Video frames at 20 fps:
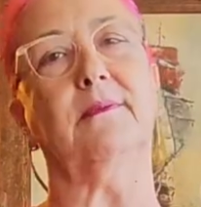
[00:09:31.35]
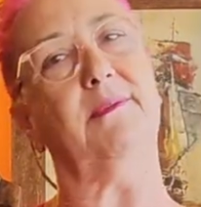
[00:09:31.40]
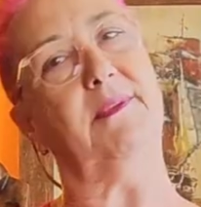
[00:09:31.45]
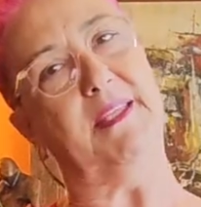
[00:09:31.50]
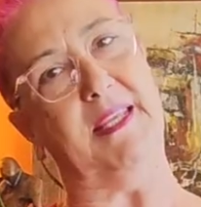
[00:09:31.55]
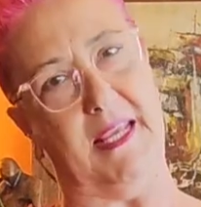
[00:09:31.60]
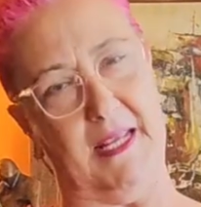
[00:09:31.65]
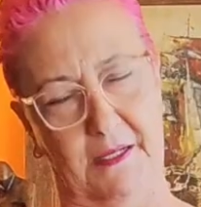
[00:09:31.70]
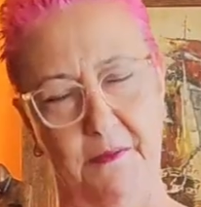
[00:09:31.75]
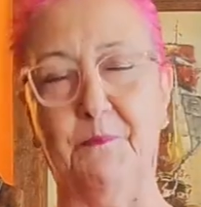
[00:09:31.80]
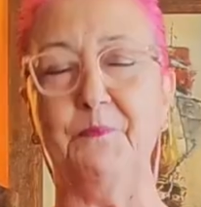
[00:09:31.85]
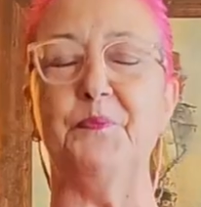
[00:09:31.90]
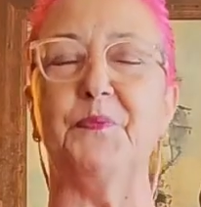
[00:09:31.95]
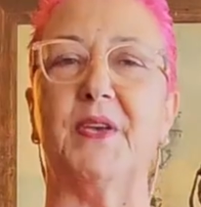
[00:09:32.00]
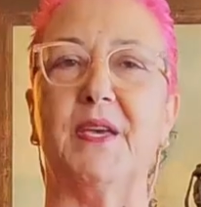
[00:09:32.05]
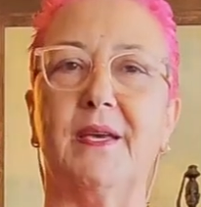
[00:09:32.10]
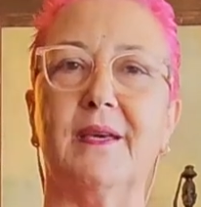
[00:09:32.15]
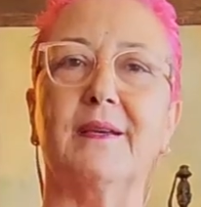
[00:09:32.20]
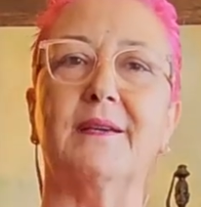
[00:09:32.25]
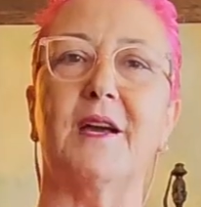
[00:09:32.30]
diyelim
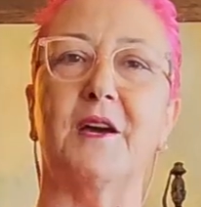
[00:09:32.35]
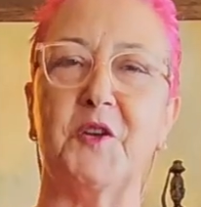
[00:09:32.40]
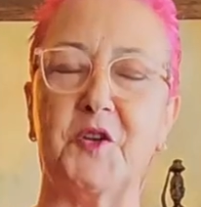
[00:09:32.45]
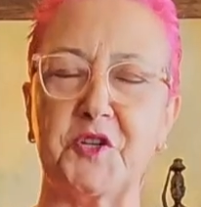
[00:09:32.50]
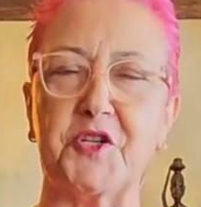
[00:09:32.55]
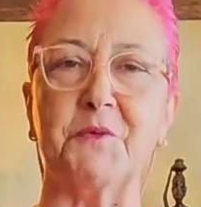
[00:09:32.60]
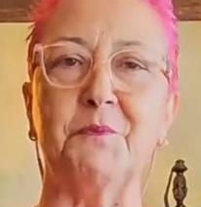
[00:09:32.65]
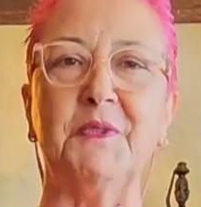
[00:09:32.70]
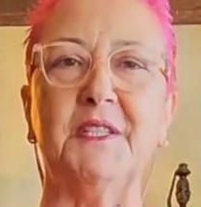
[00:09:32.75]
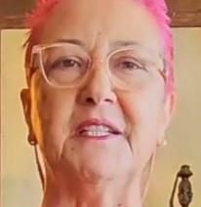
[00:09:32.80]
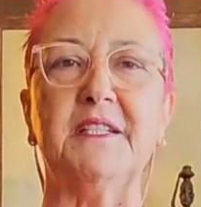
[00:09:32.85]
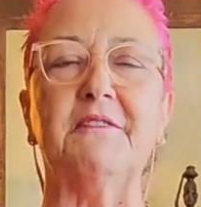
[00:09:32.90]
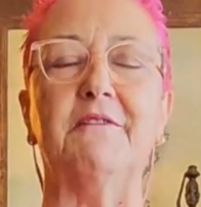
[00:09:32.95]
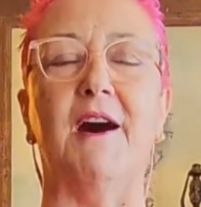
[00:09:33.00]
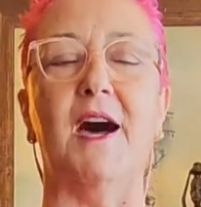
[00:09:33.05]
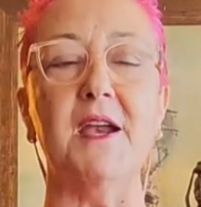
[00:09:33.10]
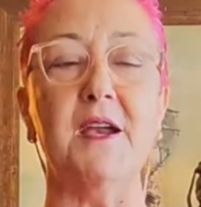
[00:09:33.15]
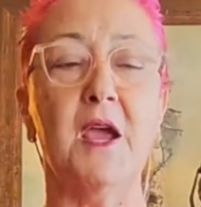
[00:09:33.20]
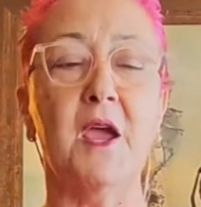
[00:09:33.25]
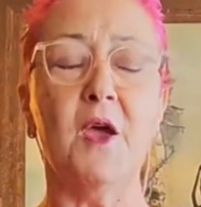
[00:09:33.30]
e, karışımları
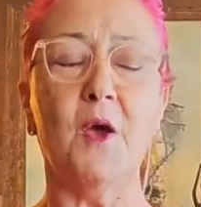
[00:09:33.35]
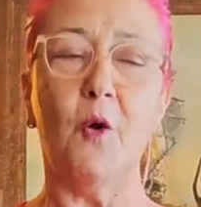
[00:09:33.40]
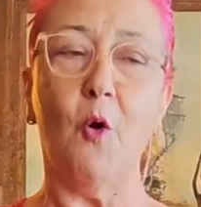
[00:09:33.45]
var.